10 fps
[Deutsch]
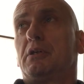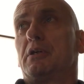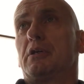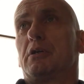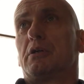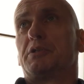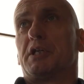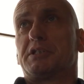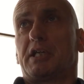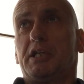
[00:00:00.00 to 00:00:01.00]
äh,
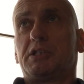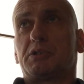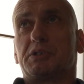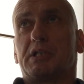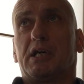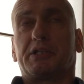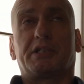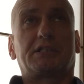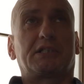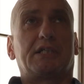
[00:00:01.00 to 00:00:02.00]
das Recht zu sagen,
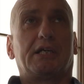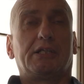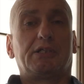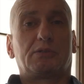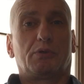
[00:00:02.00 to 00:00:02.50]
dass das eigentlich